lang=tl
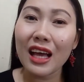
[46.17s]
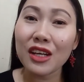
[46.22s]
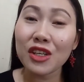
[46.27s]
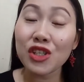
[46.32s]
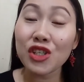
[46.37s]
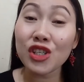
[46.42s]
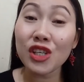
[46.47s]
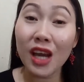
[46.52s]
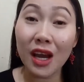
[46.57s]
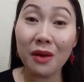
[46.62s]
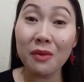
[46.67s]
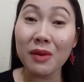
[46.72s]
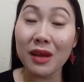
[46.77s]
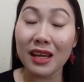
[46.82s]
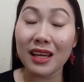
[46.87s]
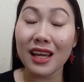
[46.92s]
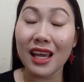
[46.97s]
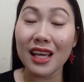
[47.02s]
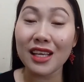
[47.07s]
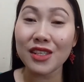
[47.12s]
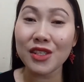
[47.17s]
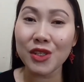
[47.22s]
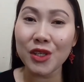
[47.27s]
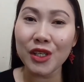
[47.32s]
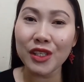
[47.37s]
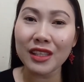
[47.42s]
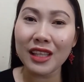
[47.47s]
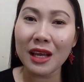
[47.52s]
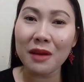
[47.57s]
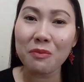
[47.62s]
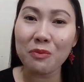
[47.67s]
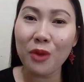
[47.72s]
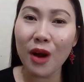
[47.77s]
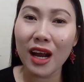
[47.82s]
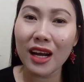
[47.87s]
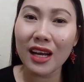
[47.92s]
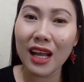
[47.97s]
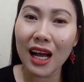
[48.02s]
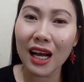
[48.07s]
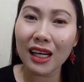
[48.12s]
sharing a certain
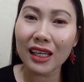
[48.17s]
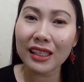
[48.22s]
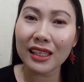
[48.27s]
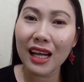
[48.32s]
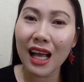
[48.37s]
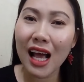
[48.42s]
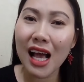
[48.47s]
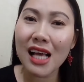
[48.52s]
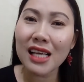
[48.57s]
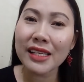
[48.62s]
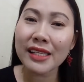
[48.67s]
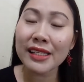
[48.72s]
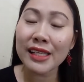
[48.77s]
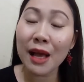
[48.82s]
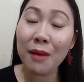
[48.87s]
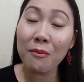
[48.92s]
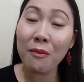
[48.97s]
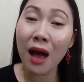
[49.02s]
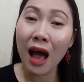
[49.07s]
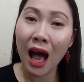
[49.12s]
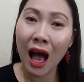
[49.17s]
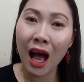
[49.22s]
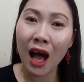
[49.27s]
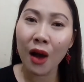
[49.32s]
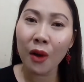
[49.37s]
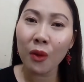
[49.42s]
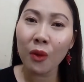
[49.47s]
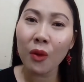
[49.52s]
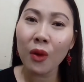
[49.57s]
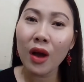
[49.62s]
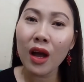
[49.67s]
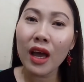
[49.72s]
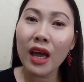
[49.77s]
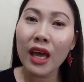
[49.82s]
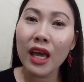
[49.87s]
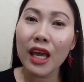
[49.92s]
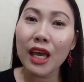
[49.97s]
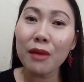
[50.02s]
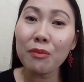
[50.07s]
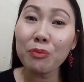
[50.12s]
product na somehow
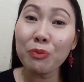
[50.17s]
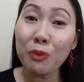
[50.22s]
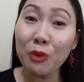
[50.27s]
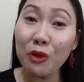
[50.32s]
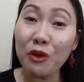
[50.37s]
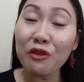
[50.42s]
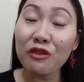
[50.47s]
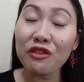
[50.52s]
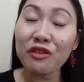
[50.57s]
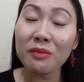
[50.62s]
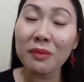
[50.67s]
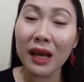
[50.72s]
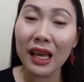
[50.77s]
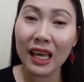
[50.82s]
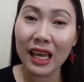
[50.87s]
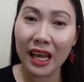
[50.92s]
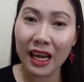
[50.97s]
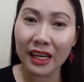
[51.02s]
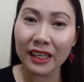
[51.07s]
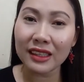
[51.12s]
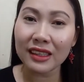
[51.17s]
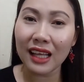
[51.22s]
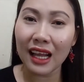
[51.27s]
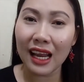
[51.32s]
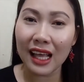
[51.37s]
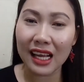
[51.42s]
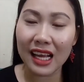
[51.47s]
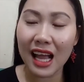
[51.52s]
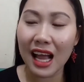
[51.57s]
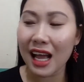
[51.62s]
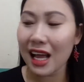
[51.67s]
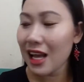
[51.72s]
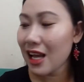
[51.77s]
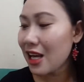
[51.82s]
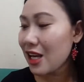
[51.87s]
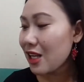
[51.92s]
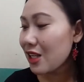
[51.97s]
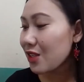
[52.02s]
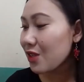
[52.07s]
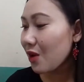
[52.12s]
improved my hair talaga.
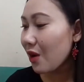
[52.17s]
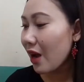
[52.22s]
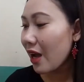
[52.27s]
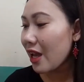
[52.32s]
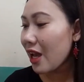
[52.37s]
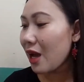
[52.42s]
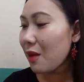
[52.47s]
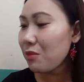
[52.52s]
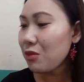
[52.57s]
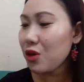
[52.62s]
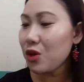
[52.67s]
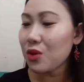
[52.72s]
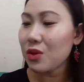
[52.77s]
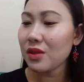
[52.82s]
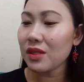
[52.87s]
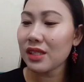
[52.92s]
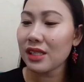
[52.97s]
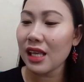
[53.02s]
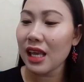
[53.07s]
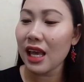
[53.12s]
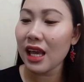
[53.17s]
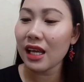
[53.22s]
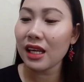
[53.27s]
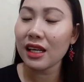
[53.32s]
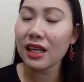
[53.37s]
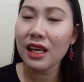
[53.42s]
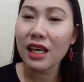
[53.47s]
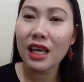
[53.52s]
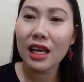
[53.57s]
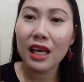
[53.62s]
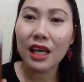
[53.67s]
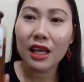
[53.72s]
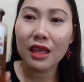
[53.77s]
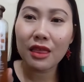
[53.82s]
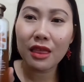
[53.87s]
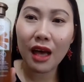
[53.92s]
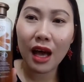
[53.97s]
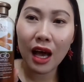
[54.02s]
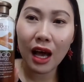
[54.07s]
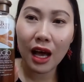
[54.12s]
So, I am using
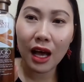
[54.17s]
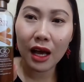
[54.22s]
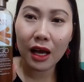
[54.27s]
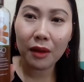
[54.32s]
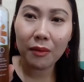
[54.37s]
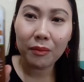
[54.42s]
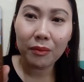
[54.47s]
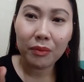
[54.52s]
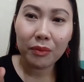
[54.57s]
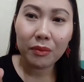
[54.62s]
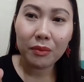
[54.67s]
the